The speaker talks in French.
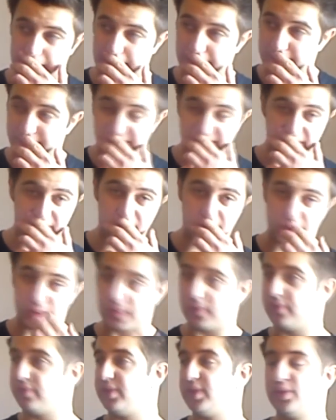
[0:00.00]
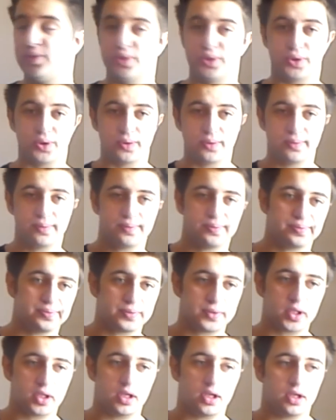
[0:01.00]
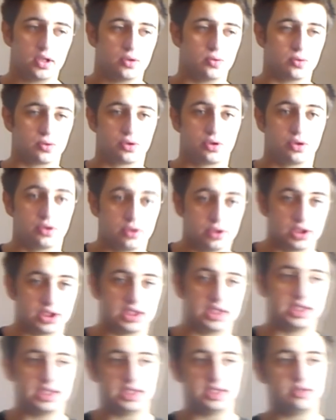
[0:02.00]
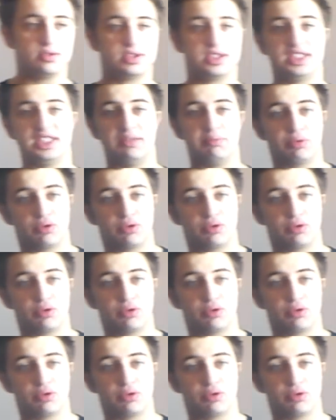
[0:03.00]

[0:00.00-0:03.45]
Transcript: arrivent là au fil du temps. Donc euh, j'ai aussi des